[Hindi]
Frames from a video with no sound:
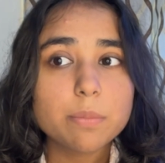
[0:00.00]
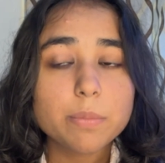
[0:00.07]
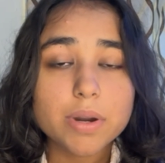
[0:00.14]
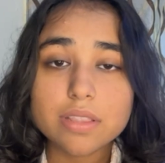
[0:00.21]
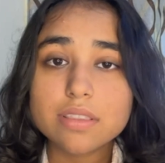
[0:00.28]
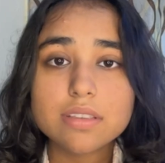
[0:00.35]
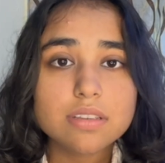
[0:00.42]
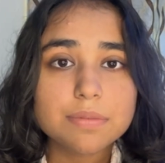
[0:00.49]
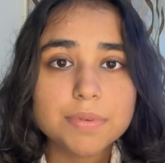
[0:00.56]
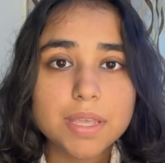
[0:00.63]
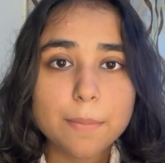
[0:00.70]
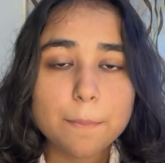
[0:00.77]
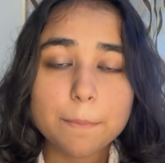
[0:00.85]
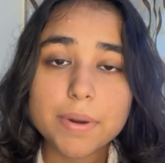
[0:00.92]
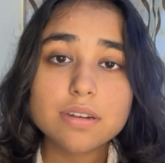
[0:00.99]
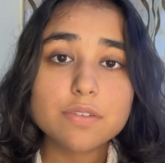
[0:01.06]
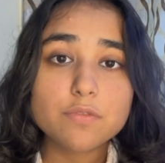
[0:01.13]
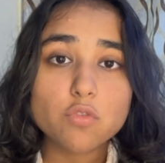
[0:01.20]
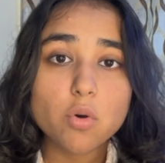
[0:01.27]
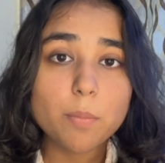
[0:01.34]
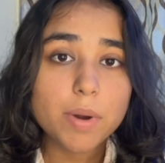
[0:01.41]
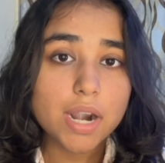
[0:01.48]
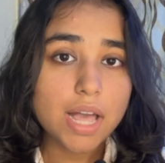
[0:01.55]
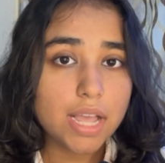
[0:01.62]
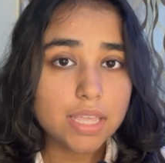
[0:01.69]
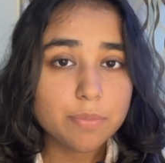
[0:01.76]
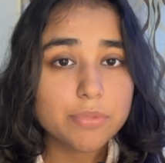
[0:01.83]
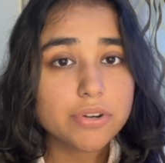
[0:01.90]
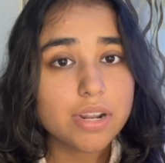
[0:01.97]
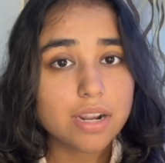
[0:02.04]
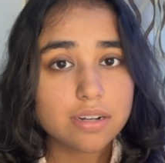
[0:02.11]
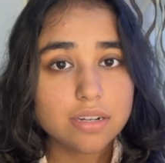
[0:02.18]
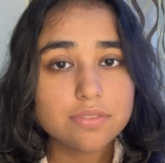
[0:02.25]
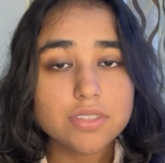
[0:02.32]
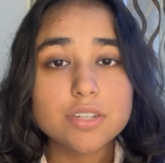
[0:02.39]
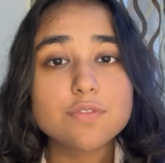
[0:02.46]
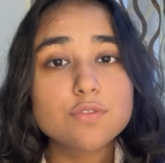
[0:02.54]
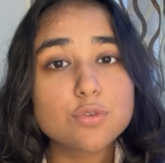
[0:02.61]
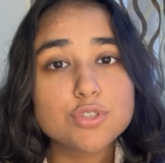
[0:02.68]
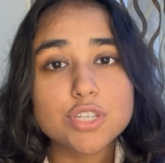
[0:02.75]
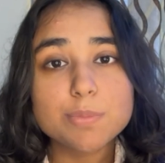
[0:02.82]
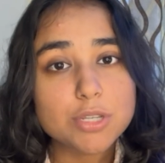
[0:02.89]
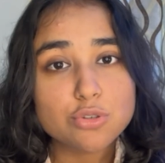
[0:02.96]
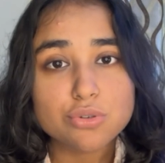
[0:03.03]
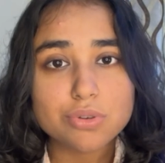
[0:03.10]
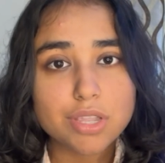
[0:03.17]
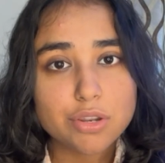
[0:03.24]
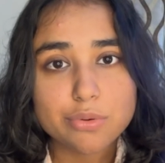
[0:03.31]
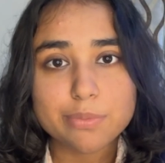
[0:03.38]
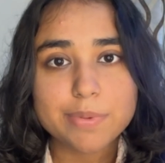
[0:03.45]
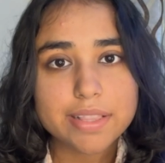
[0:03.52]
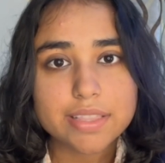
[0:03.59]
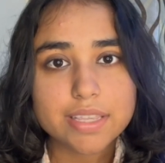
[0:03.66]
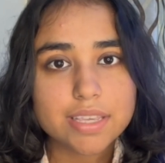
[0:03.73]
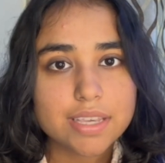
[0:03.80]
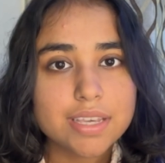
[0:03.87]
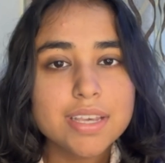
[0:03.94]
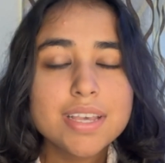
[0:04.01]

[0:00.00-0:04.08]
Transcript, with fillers: पढ़ते सब हैं बट वो पढ़ाई प्रोडक्टिव सिर्फ कुछ ही बच्चों के लिए हो पाती है